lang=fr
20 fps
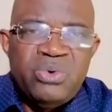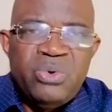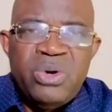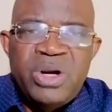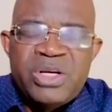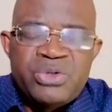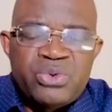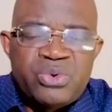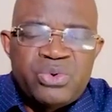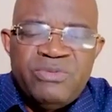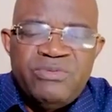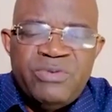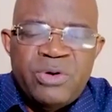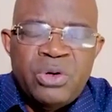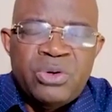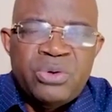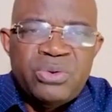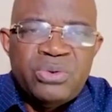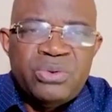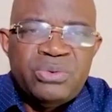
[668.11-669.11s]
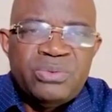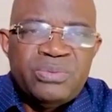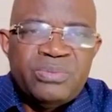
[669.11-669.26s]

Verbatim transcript: Nous les suivons.